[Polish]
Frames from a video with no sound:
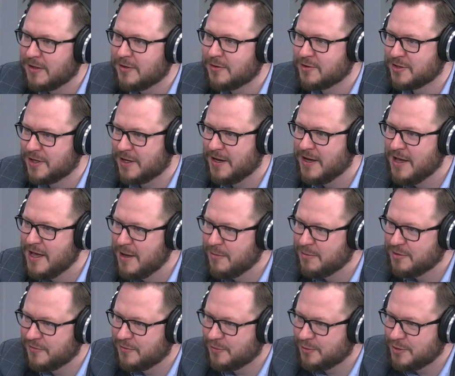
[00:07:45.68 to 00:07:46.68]
tego, że
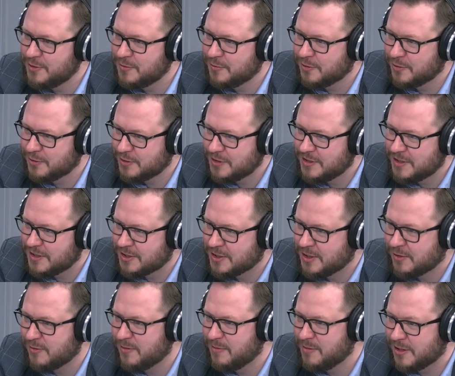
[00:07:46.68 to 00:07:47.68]
przywróciło do życia
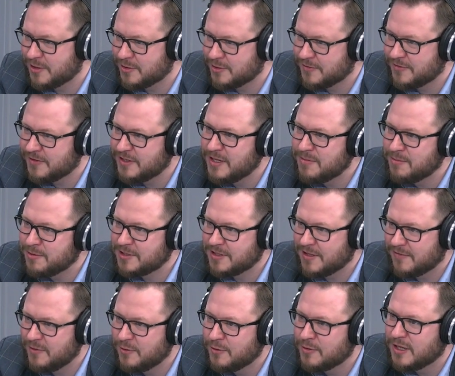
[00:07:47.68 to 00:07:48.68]
szkoły branżowe, nie
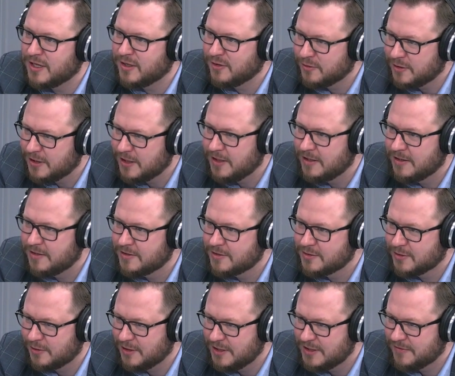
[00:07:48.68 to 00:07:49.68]
postawiło na nogi
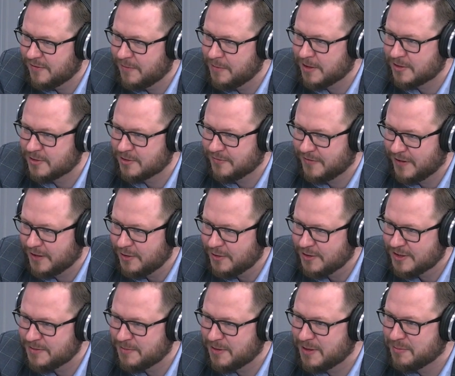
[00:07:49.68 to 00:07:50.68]
szkolnictwa branżowego?
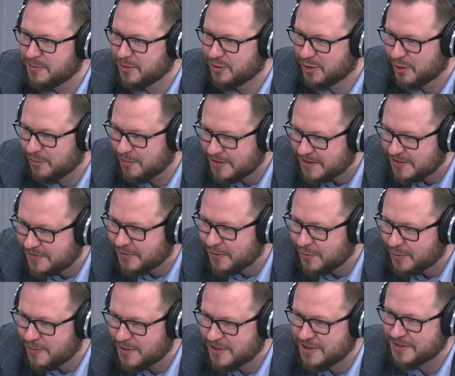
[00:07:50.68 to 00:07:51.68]
Chce pan podkopać
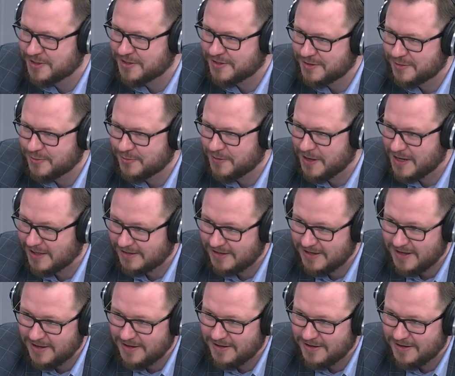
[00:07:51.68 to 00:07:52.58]
swoją macierzystą partię?